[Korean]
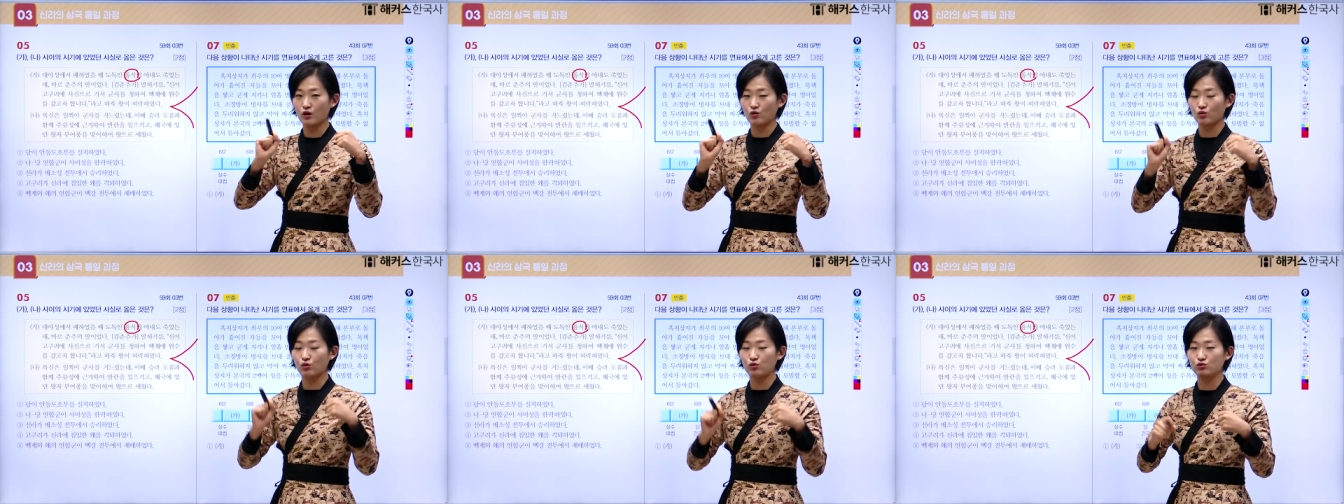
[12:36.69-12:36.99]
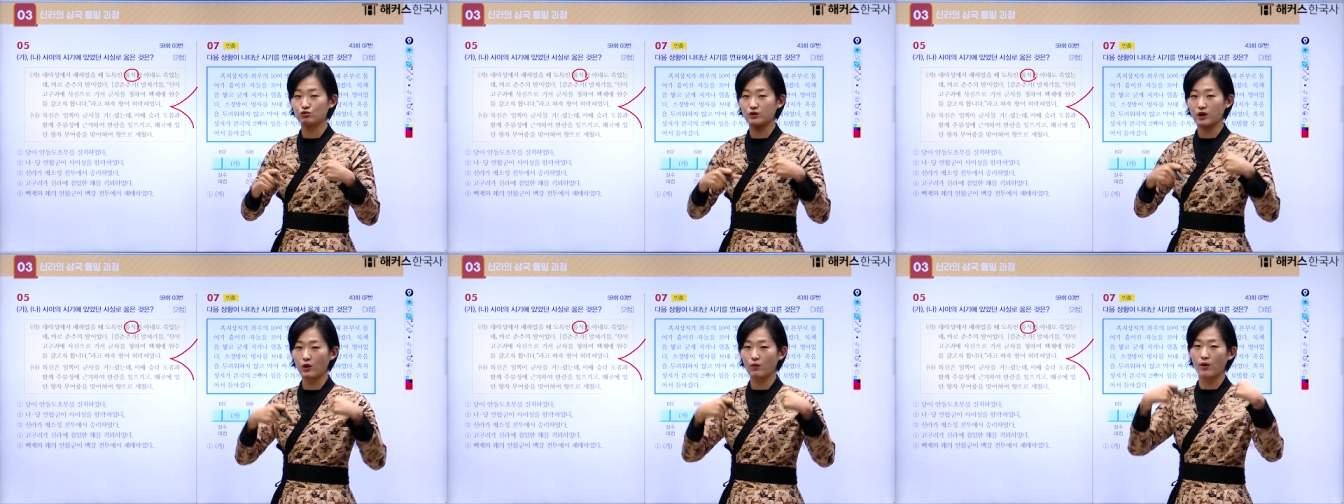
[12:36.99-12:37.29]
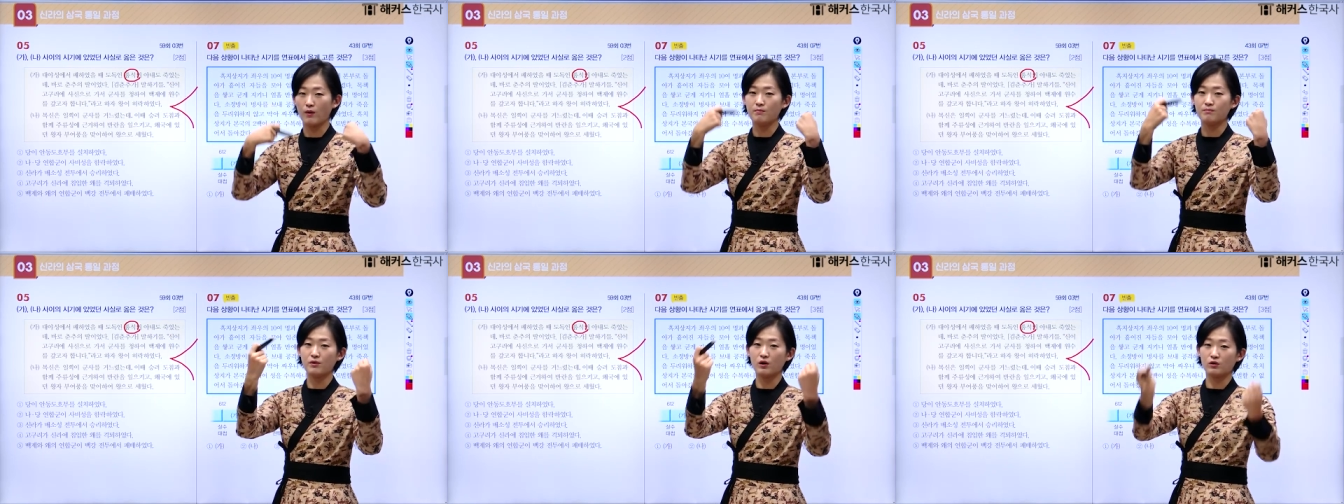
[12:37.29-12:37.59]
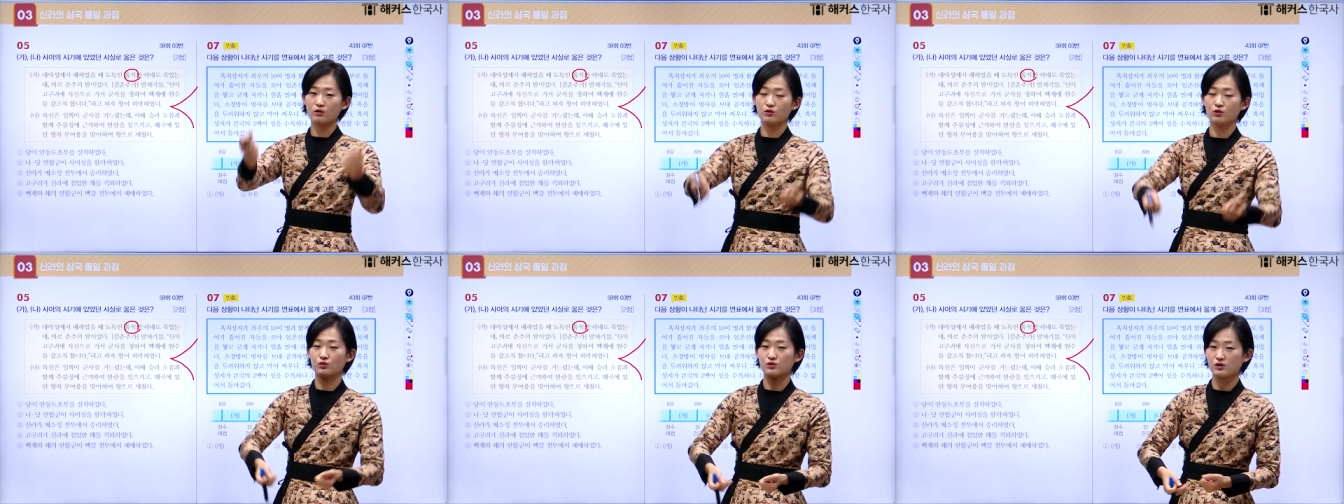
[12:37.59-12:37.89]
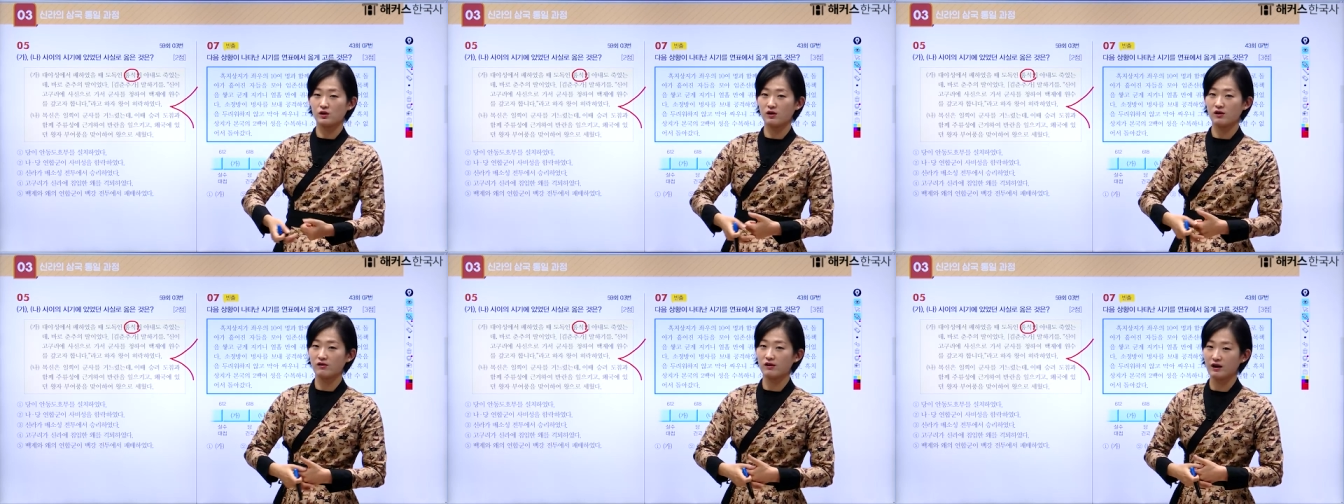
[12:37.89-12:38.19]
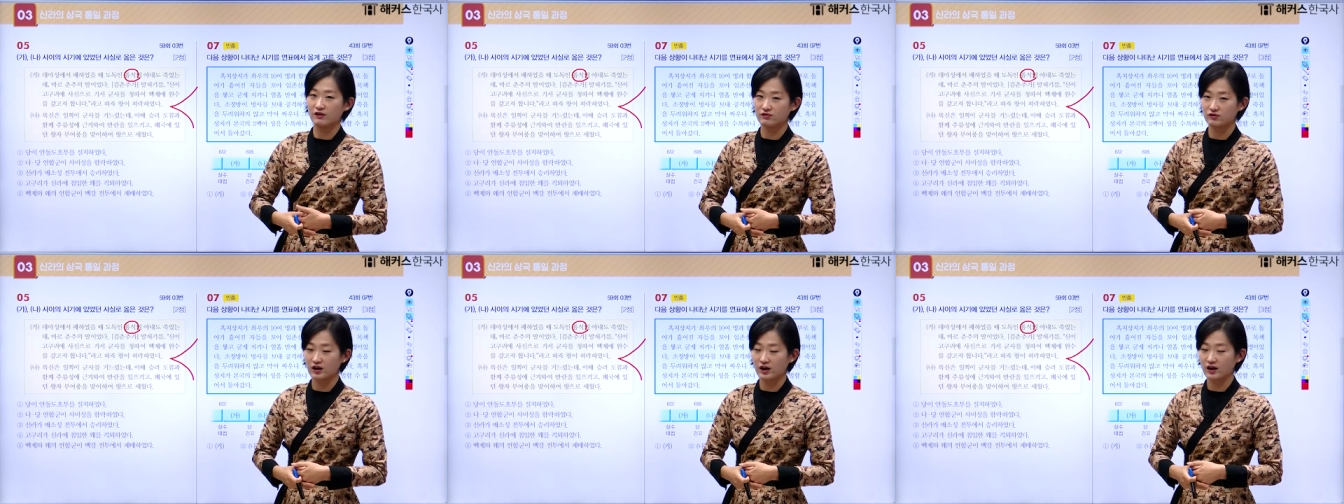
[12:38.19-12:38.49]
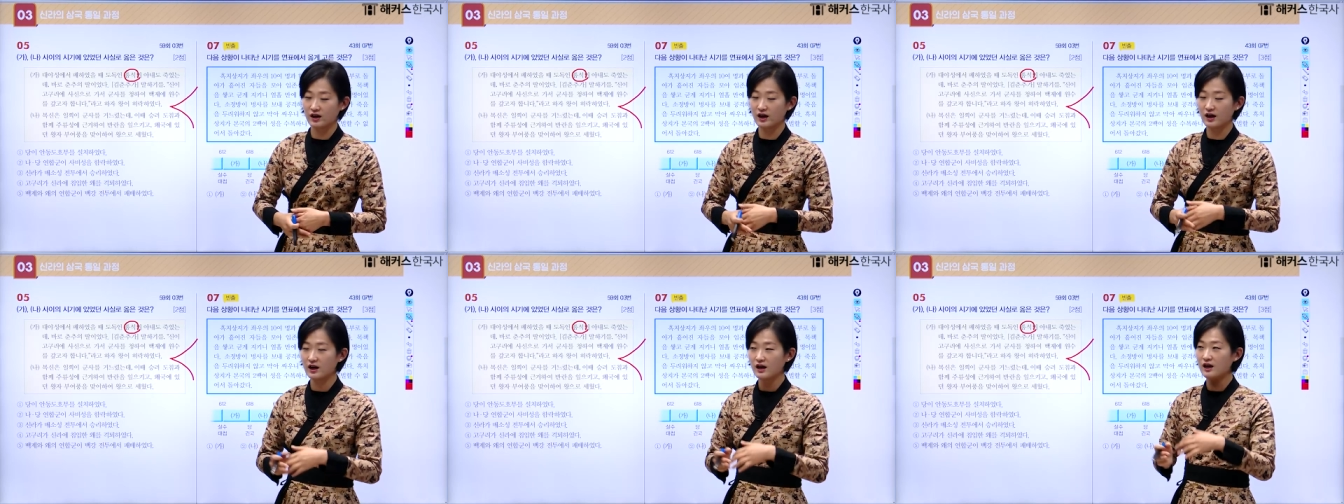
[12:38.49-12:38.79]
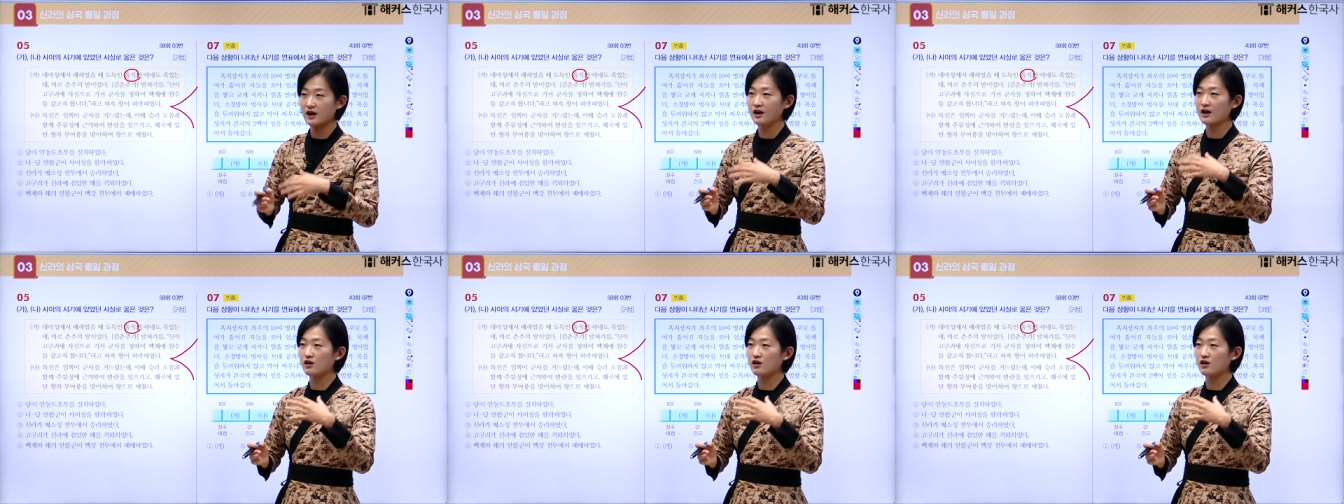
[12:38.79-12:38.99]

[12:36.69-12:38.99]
고구려의 원병을 요청하러 갔다가